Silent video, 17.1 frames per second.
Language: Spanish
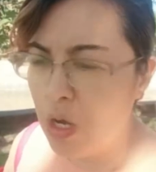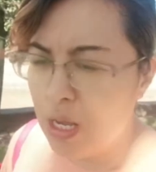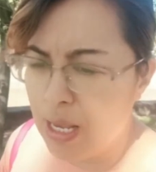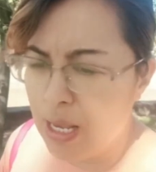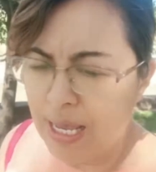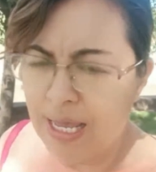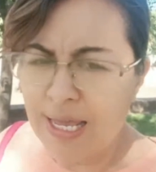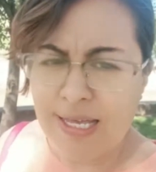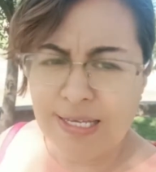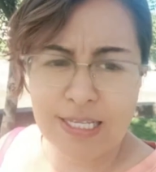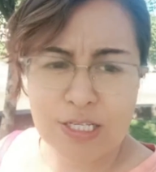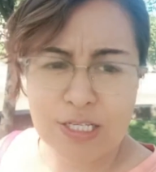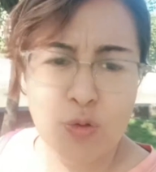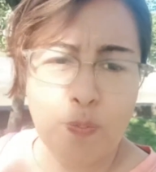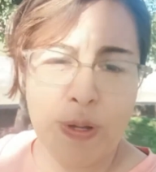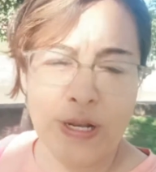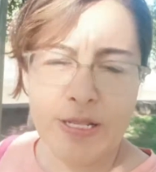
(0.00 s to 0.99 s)
está
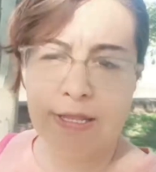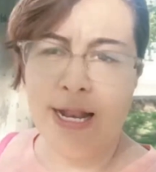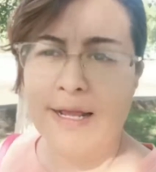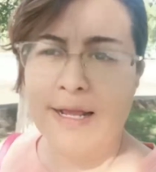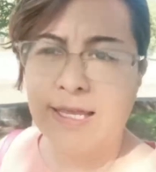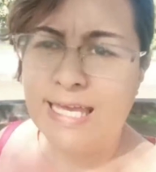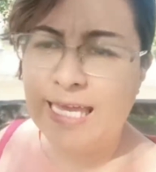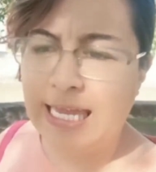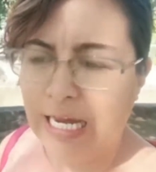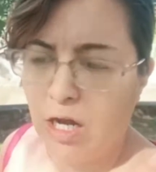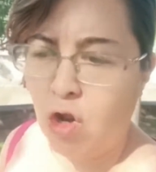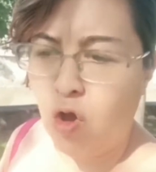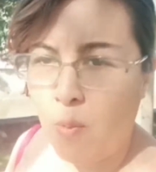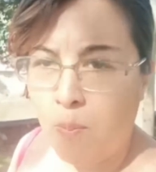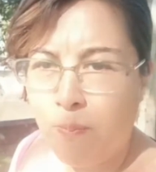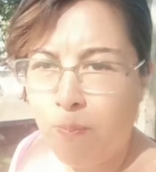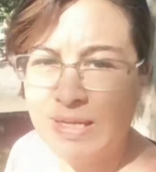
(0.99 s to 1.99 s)
súper tranquilo,
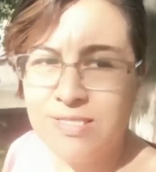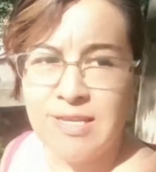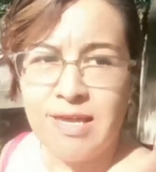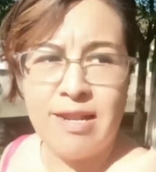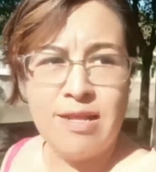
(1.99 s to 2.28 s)
pasear a tu